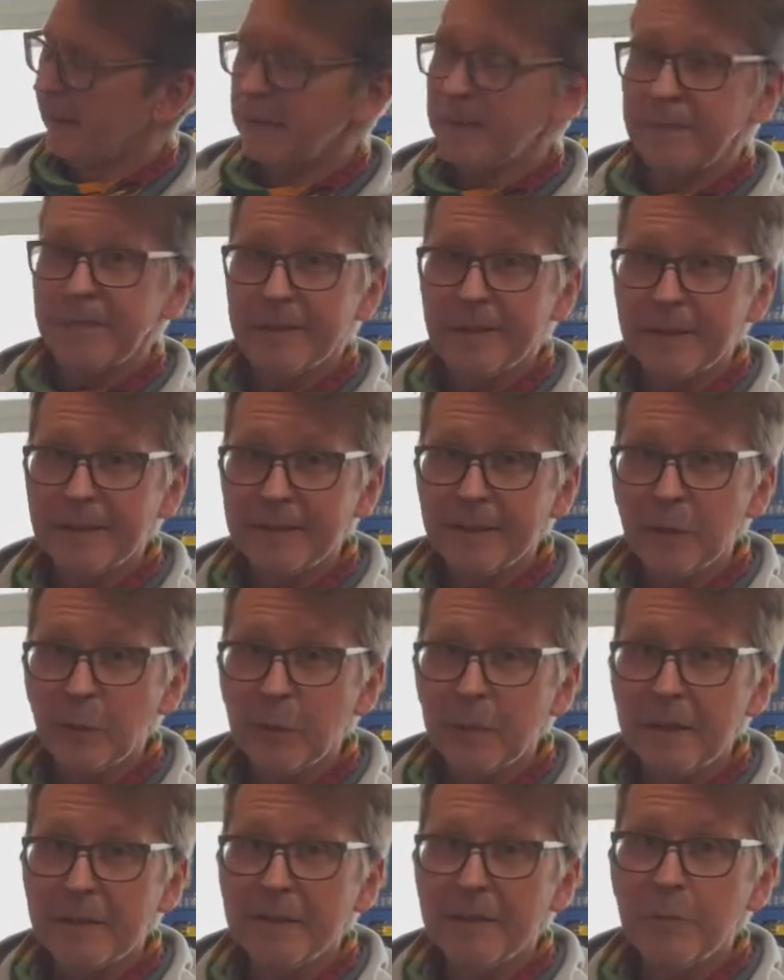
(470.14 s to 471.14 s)

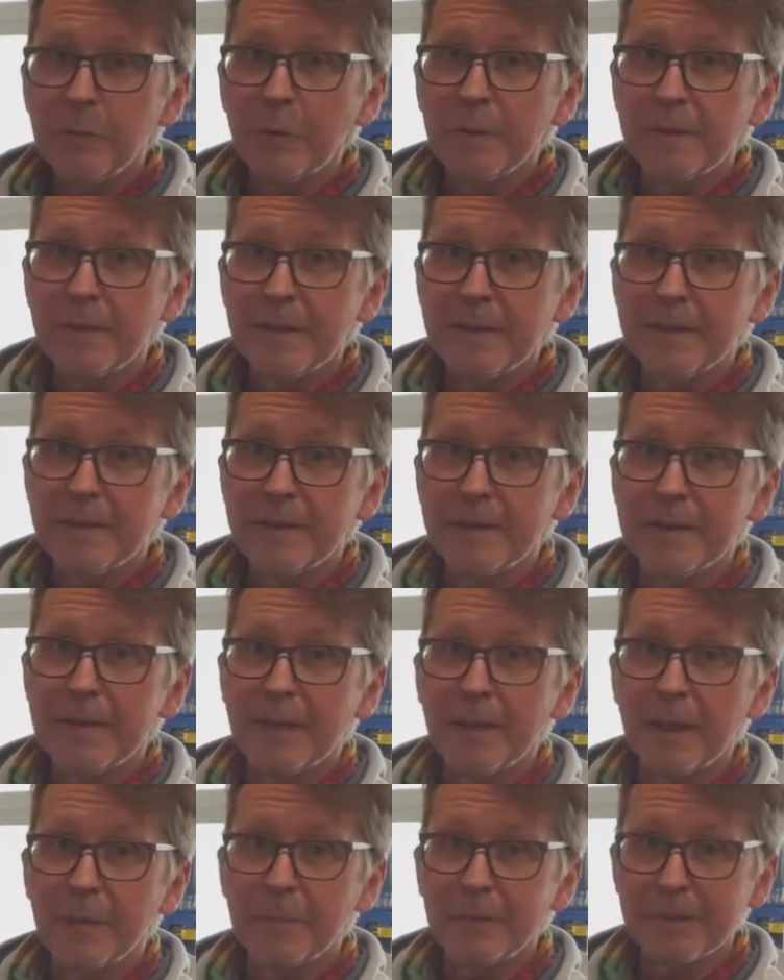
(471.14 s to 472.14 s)
...1447
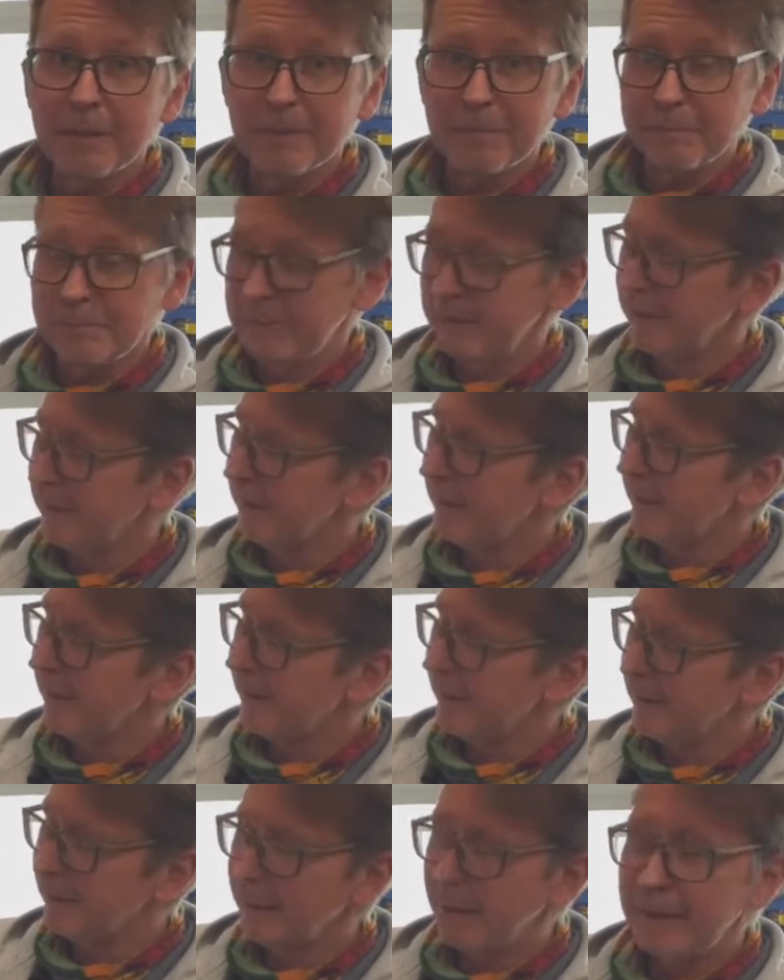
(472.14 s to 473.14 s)
Kellerbier.
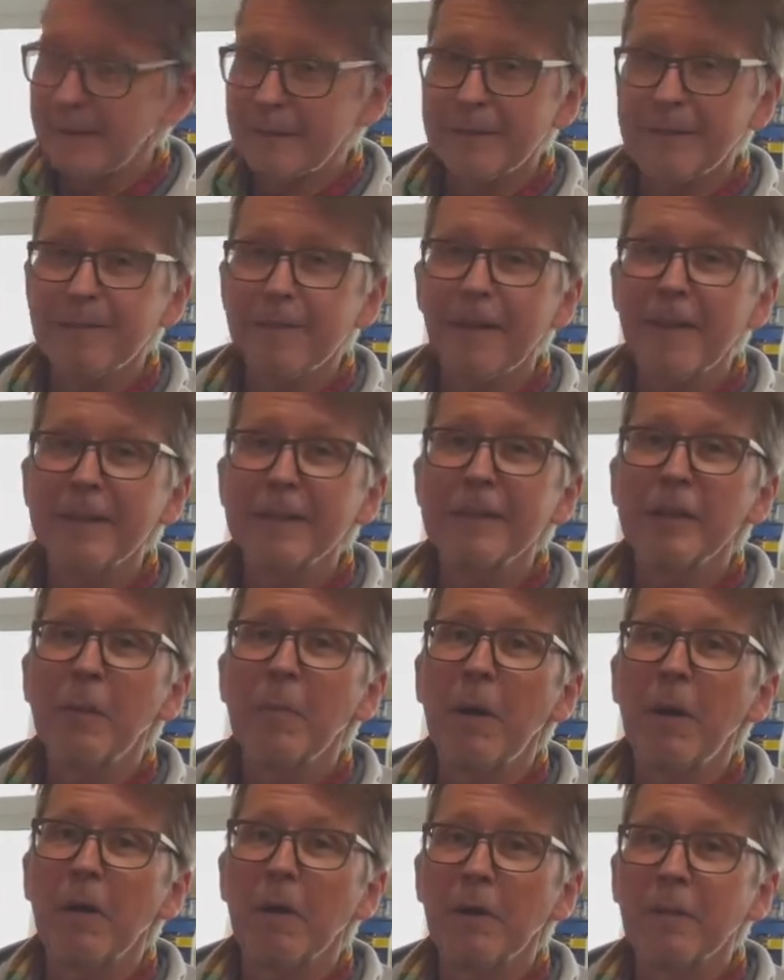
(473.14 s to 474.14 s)
Die Zahl weist
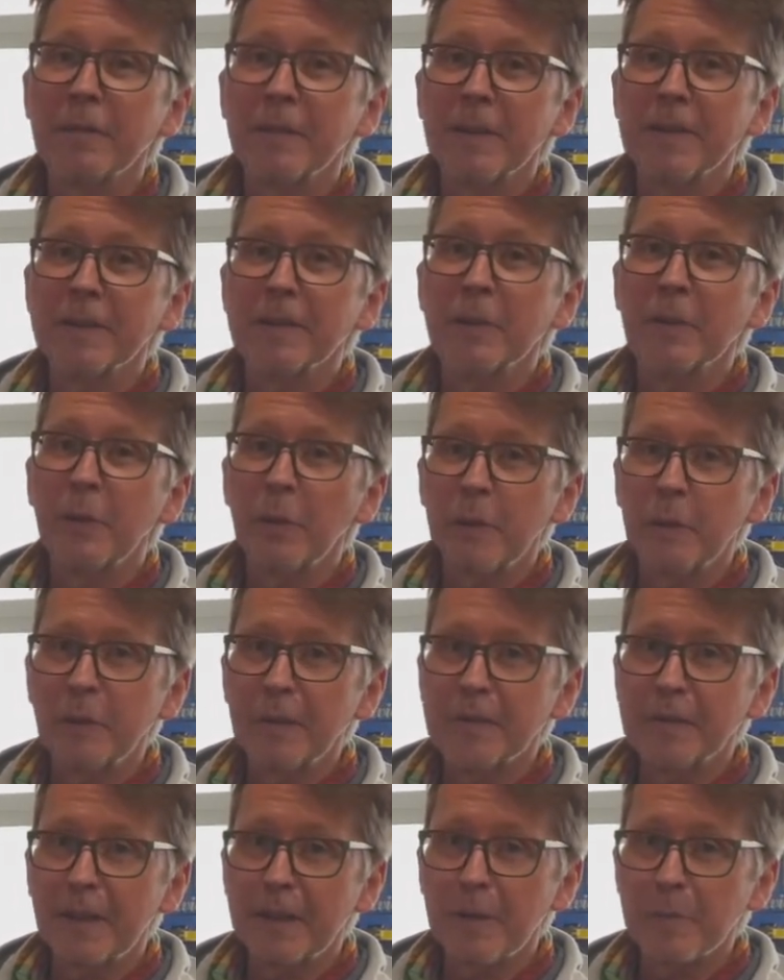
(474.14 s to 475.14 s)
nochmal auf das
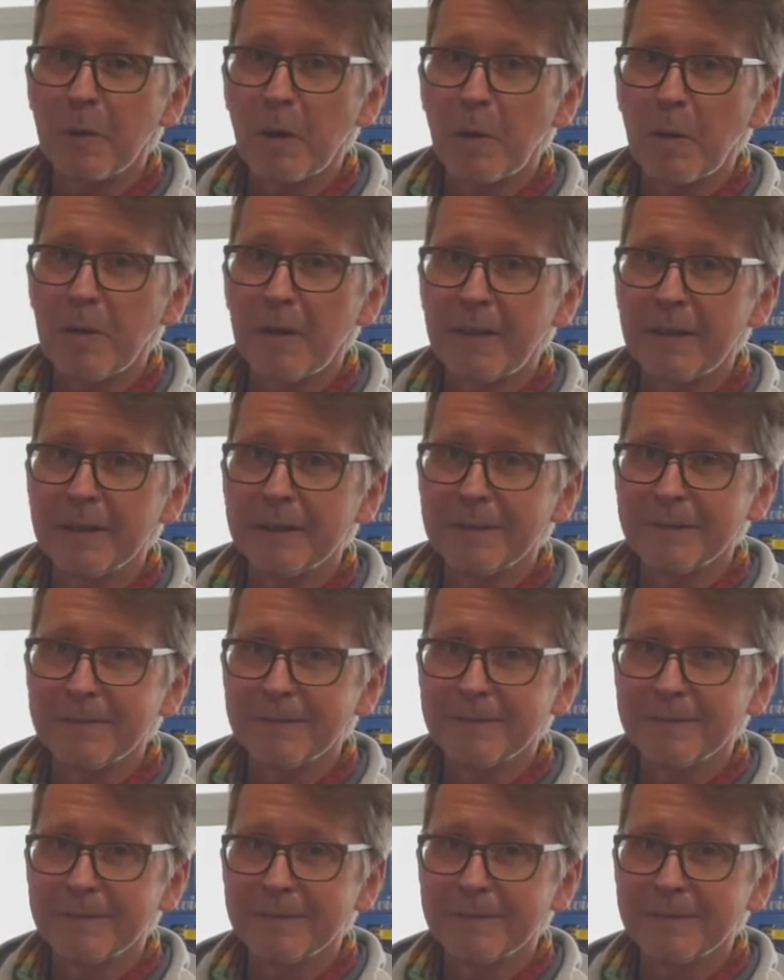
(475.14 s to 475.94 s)
Gründungsjahr der Brauerei hin.